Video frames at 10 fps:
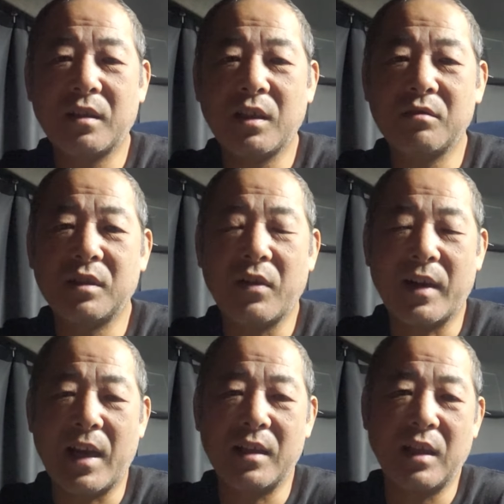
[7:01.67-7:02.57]
ているんでは
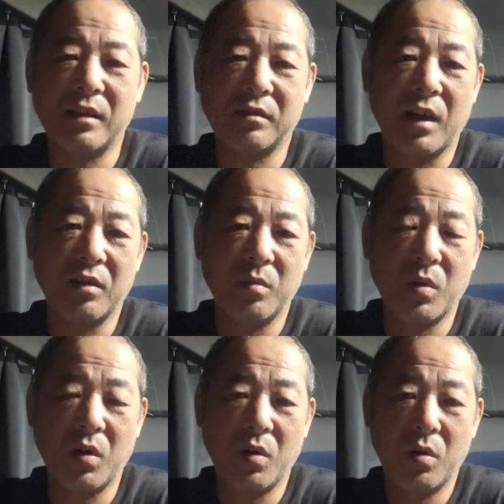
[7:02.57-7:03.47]
ないですけれど
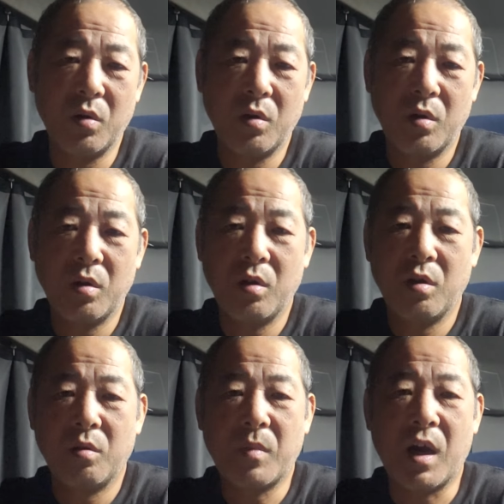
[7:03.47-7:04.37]
も
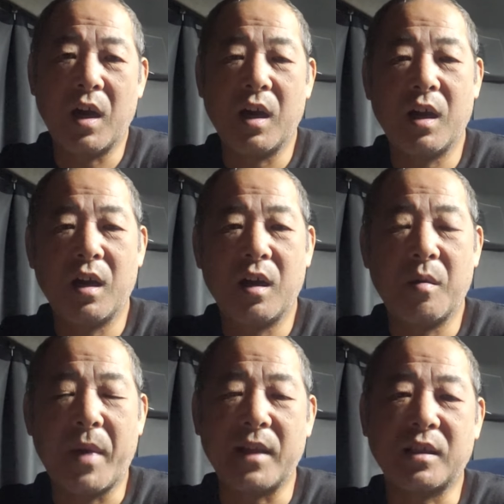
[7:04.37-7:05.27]
ま
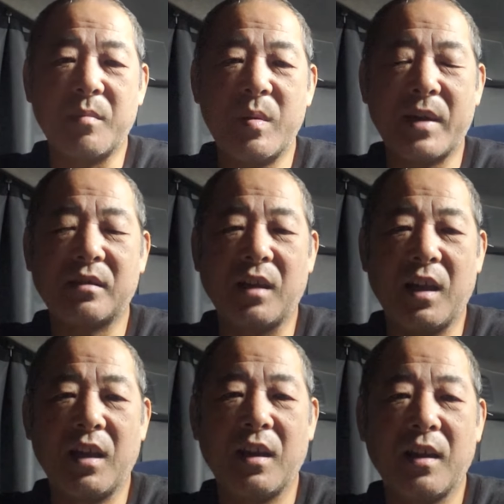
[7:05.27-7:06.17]
あ毎月見ます
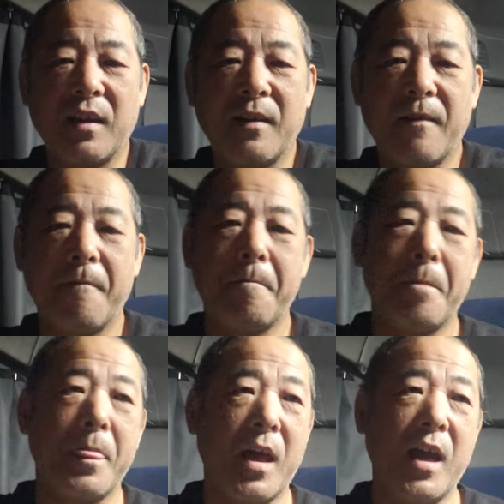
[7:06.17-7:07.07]
ね
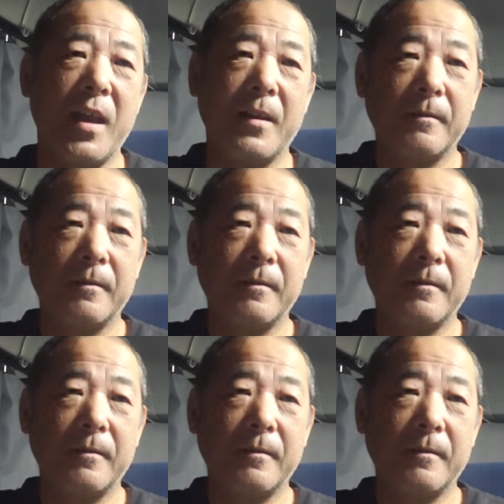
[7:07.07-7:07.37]
はい